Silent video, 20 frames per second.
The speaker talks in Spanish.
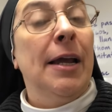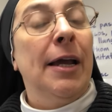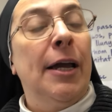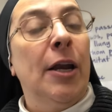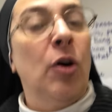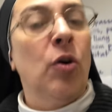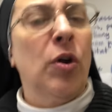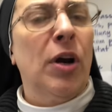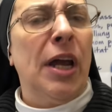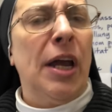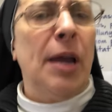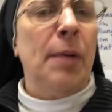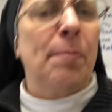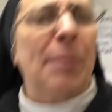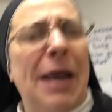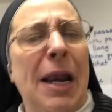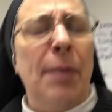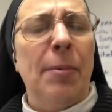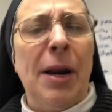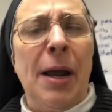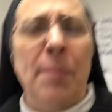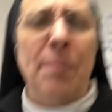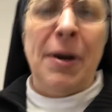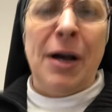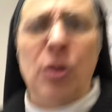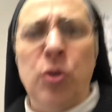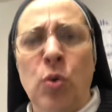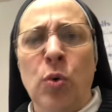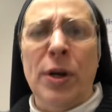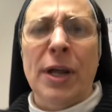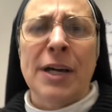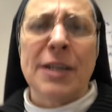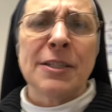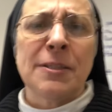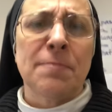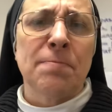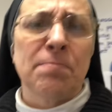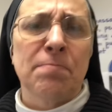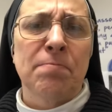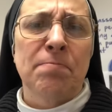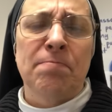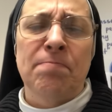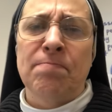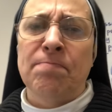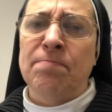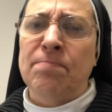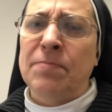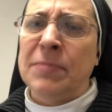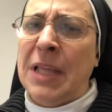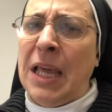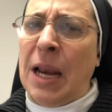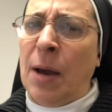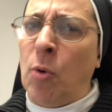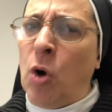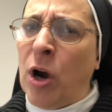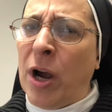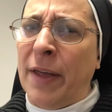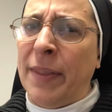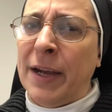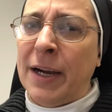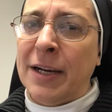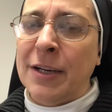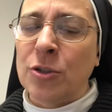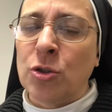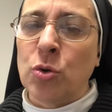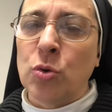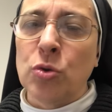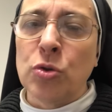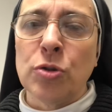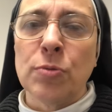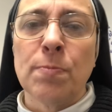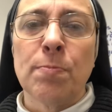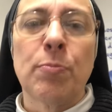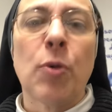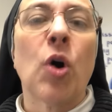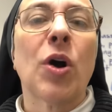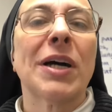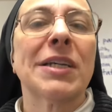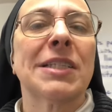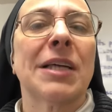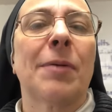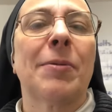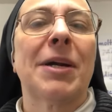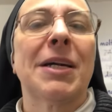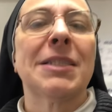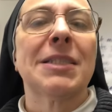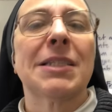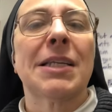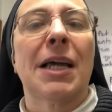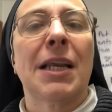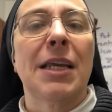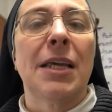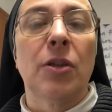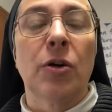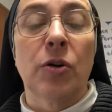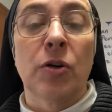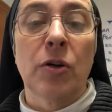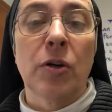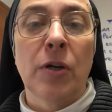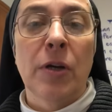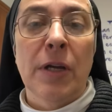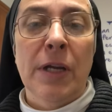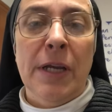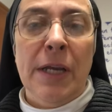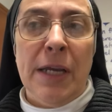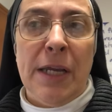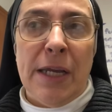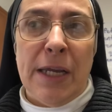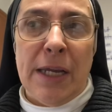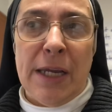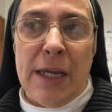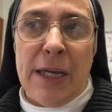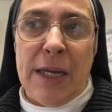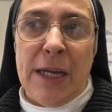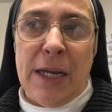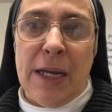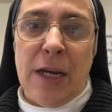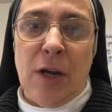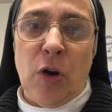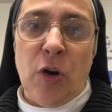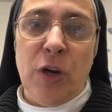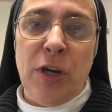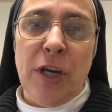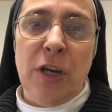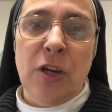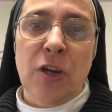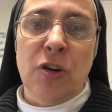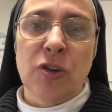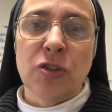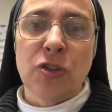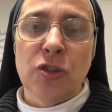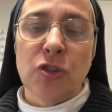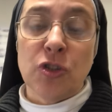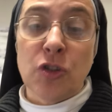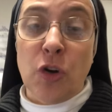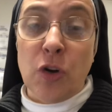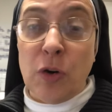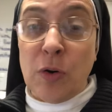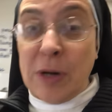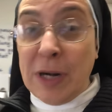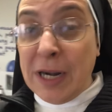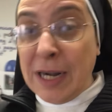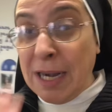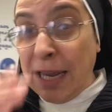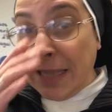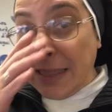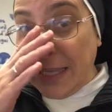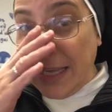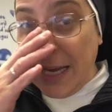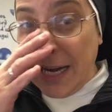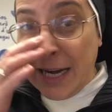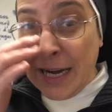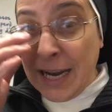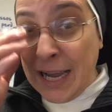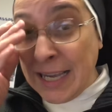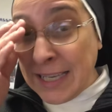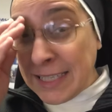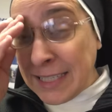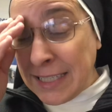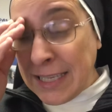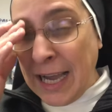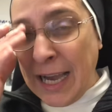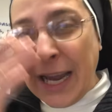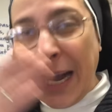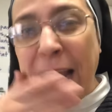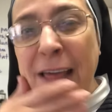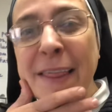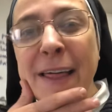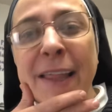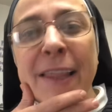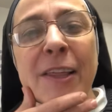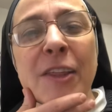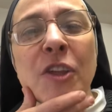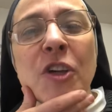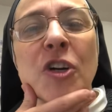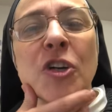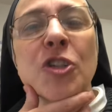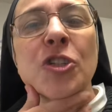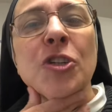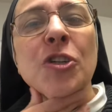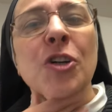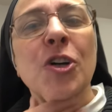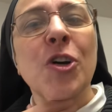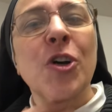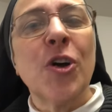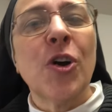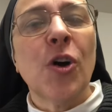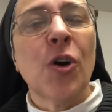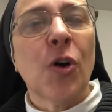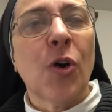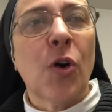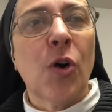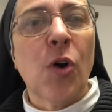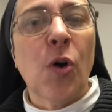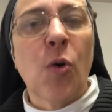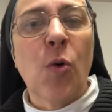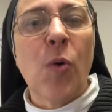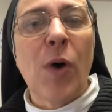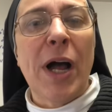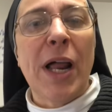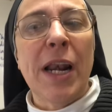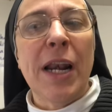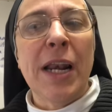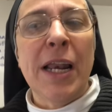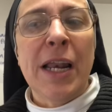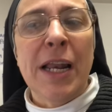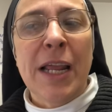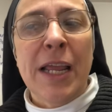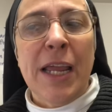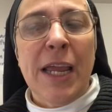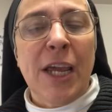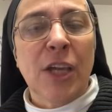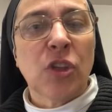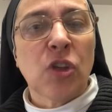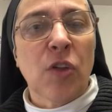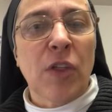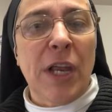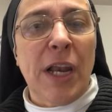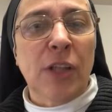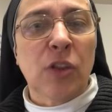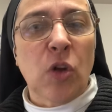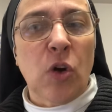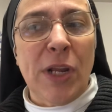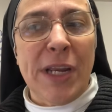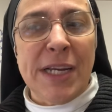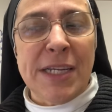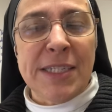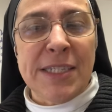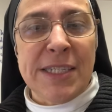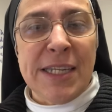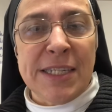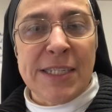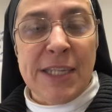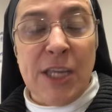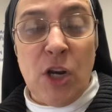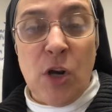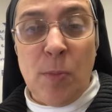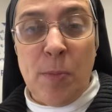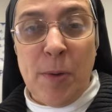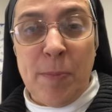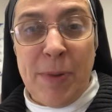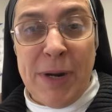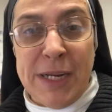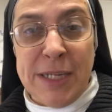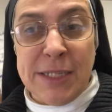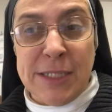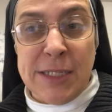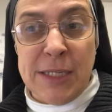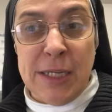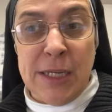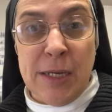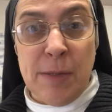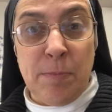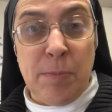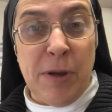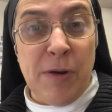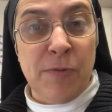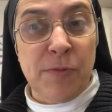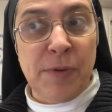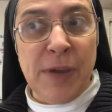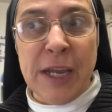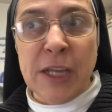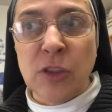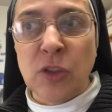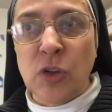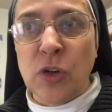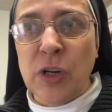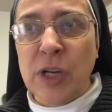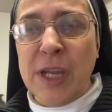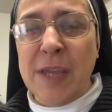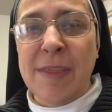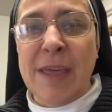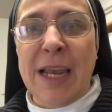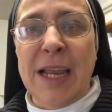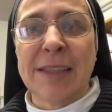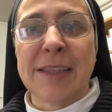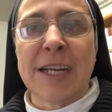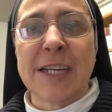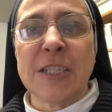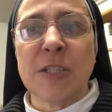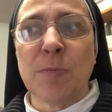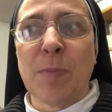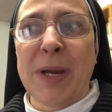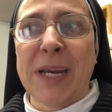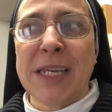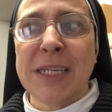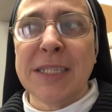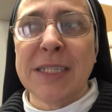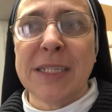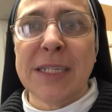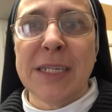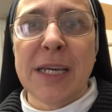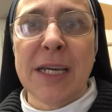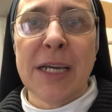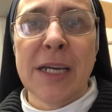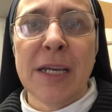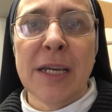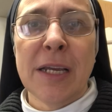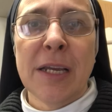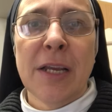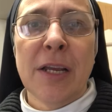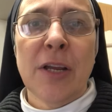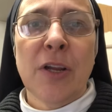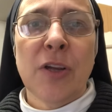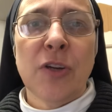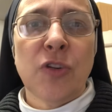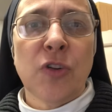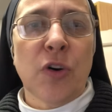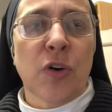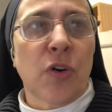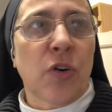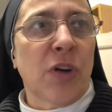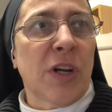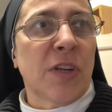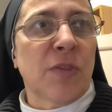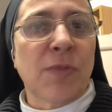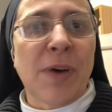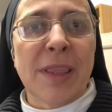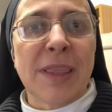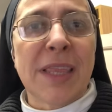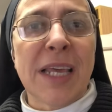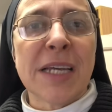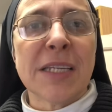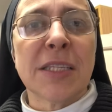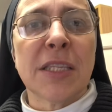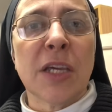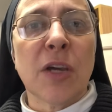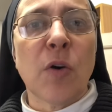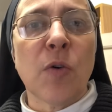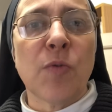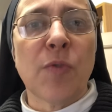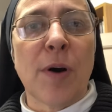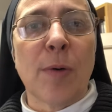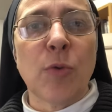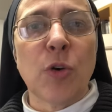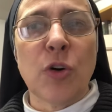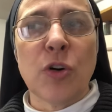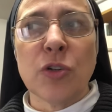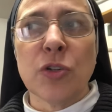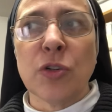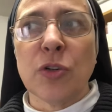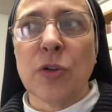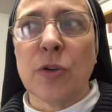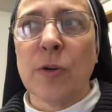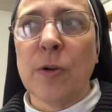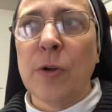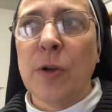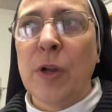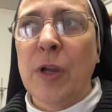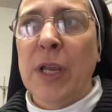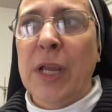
Creo que palabras más duras mm, de la boca de Jesús pocas habrán salido. Eh, los niños son la tierra sagrada de Dios. Con lo cual, esto de la tolerancia cero me parece perfecto y de la transparencia yo creo que es fantástico y fabuloso.